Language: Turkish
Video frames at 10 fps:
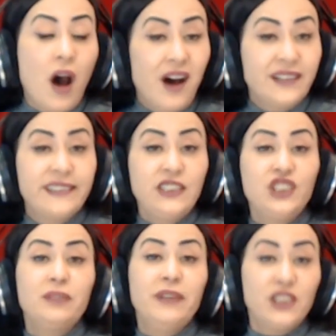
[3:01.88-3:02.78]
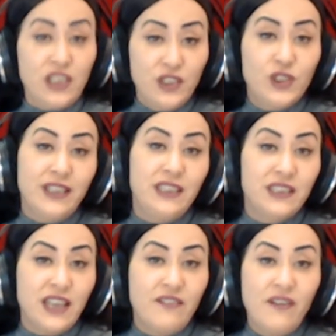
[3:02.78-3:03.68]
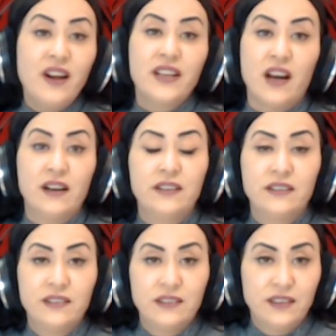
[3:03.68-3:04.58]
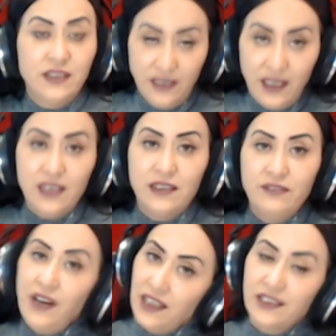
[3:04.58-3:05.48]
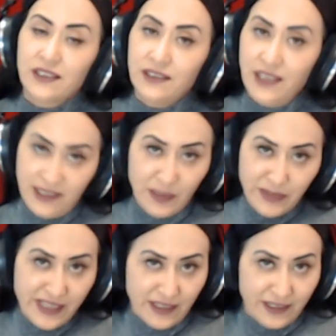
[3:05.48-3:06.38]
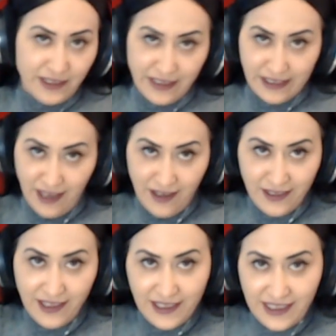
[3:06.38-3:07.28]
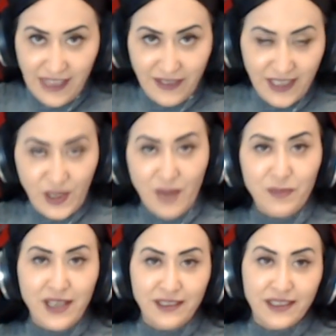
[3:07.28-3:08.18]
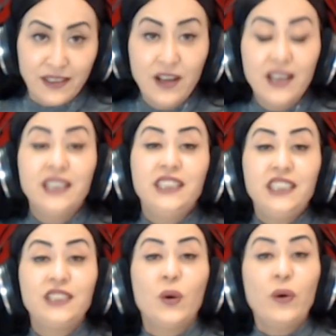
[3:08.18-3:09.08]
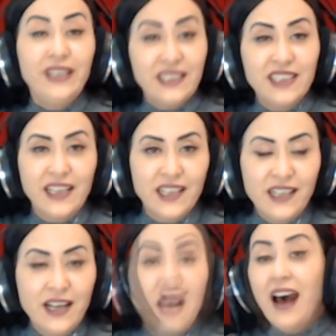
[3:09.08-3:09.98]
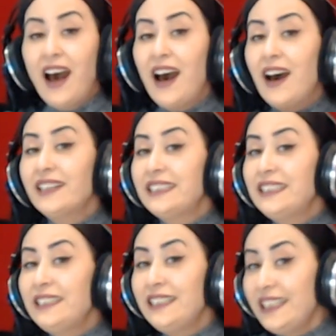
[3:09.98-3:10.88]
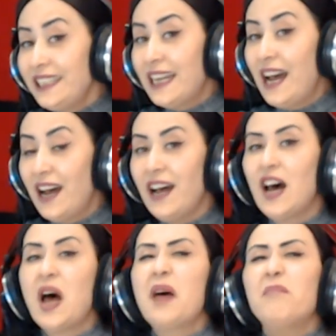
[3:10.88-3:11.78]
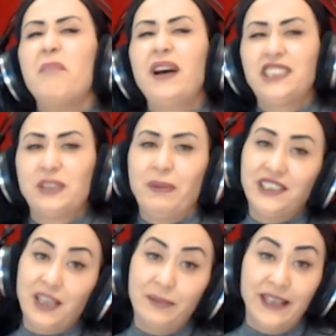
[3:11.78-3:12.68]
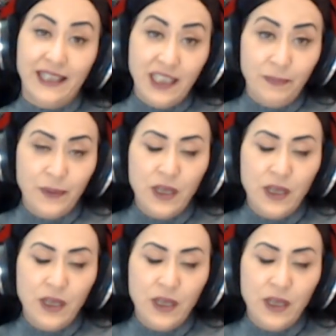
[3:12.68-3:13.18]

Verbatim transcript: haklı çıkmaya çalışan insan var ya. Heh, vardır, rastlamışsınızdır ya da sevgili can bağları. İşte o insanı haklılığıyla baş başa bırakıp